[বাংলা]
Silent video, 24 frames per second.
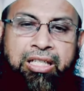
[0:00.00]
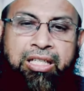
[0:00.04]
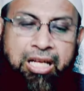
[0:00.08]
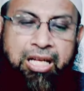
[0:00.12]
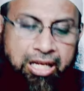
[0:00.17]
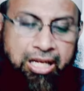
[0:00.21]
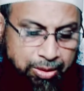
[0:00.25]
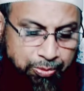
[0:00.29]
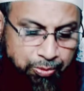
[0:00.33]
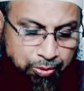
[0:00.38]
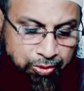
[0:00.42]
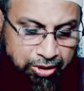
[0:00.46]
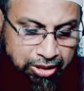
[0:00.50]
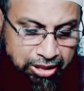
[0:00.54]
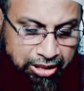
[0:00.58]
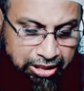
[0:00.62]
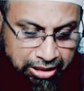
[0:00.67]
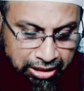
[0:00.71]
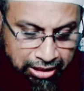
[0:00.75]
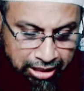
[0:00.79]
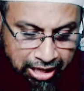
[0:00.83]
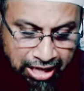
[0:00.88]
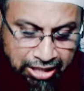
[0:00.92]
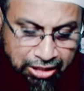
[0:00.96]
এবং
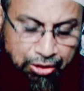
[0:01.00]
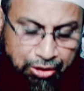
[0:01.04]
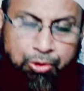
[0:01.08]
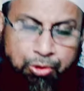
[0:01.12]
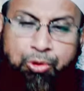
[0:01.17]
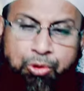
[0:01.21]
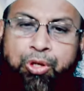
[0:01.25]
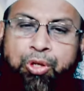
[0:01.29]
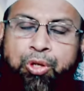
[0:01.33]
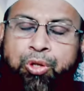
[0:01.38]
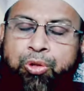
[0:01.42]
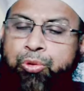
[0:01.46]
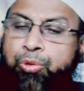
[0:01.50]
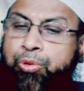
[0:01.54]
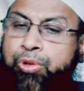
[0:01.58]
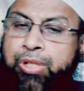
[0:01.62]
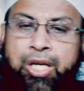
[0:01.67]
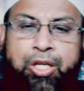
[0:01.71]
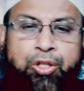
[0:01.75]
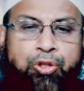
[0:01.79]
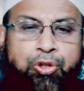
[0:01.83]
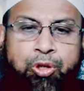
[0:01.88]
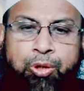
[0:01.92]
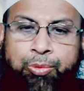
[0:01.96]
ক্লাস করেও
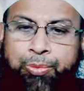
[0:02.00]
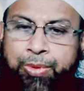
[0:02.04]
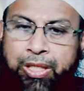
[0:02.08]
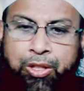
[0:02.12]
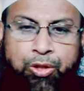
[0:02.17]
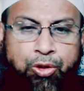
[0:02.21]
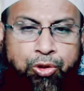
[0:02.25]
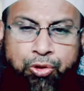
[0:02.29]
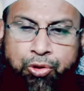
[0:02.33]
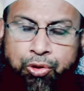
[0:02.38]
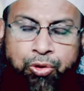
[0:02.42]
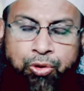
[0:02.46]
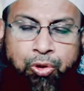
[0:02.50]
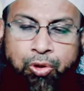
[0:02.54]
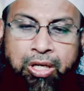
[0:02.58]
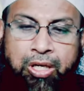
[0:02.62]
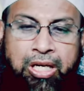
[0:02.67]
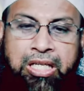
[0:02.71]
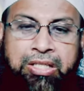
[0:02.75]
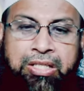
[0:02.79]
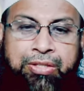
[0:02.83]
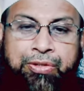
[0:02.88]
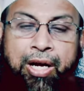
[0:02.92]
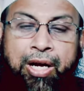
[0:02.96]
দুনিয়ার সব জ্ঞান অর্জন করা
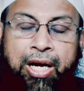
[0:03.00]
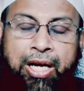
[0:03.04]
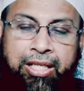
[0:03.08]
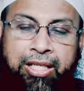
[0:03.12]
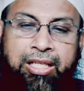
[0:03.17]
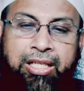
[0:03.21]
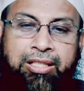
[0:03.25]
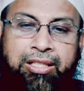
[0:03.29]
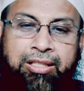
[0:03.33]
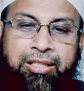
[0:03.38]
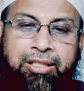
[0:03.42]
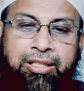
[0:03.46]
যায় না